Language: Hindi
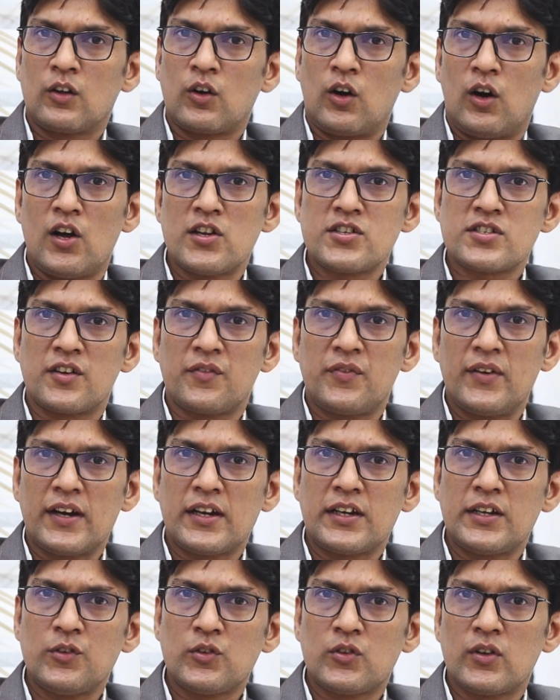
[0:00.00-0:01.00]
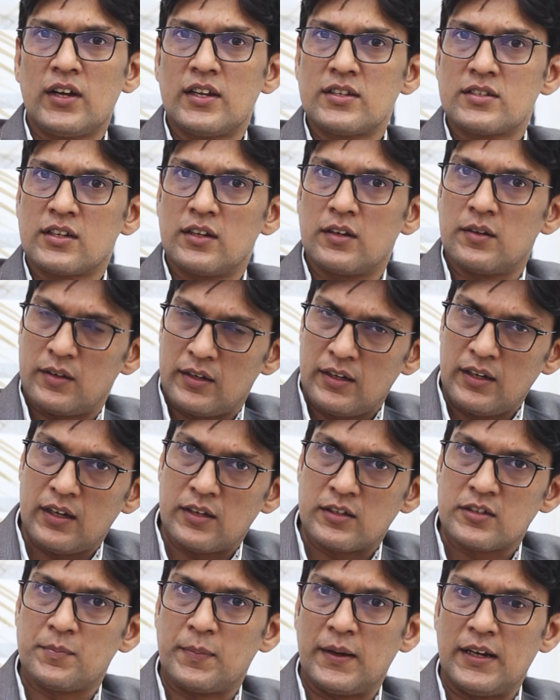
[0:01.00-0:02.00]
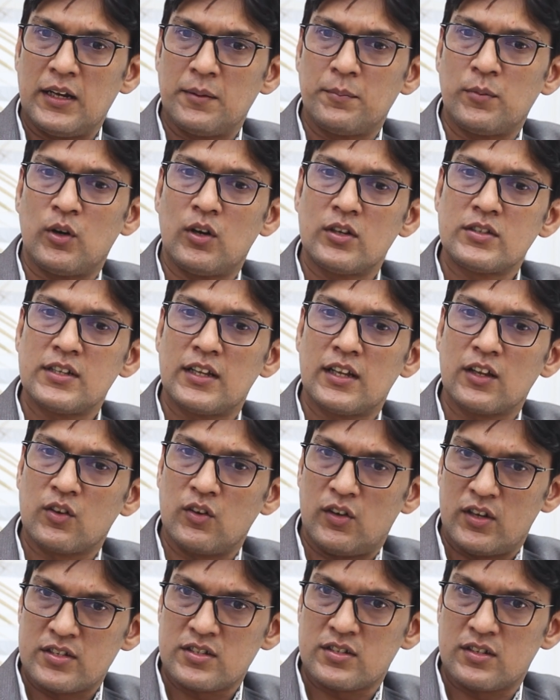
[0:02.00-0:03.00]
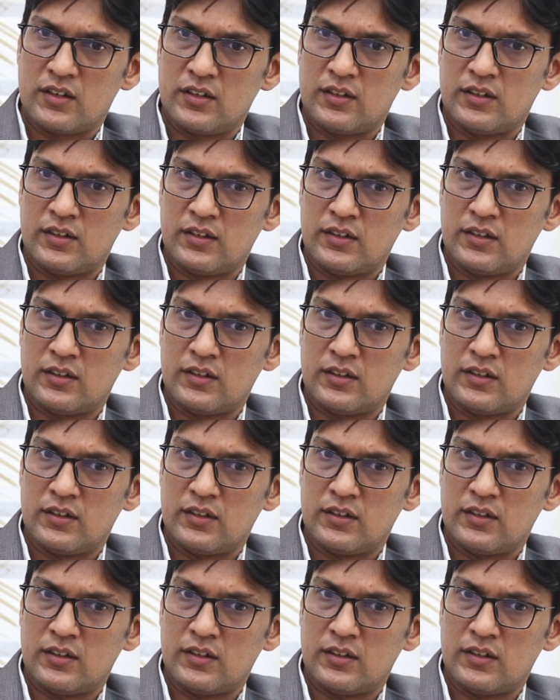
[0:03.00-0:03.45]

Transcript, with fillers: कॉस्ट इफेक्टिव तो आजकल यह पहले बहुत ज़्यादा कॉस्ट